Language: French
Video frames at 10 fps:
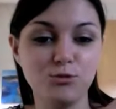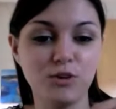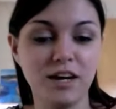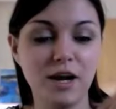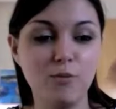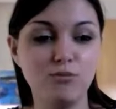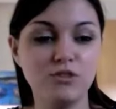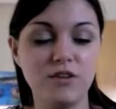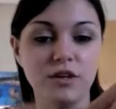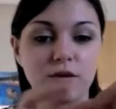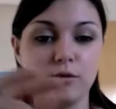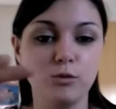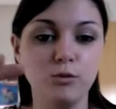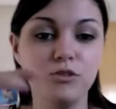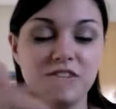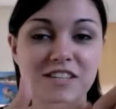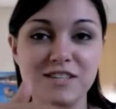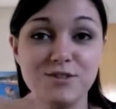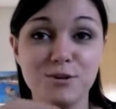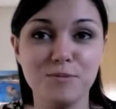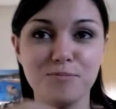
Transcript: ouvrez, hop, vous avez euh, une tige.